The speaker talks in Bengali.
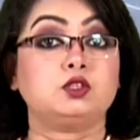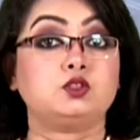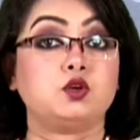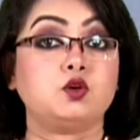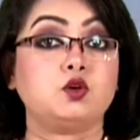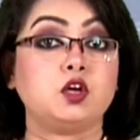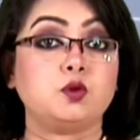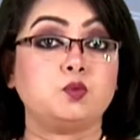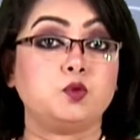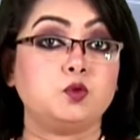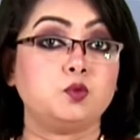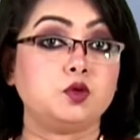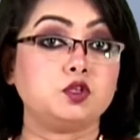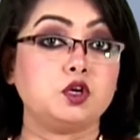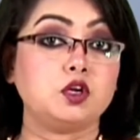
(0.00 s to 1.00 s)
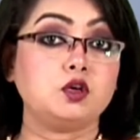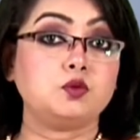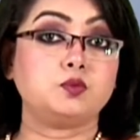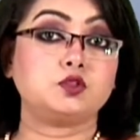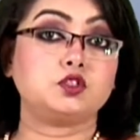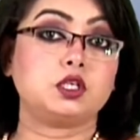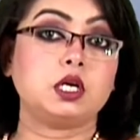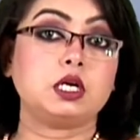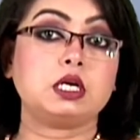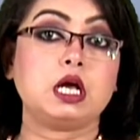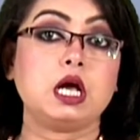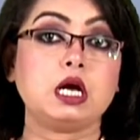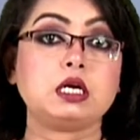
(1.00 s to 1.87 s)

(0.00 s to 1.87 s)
নেত্রকোনার পূর্বধলা উপজেলার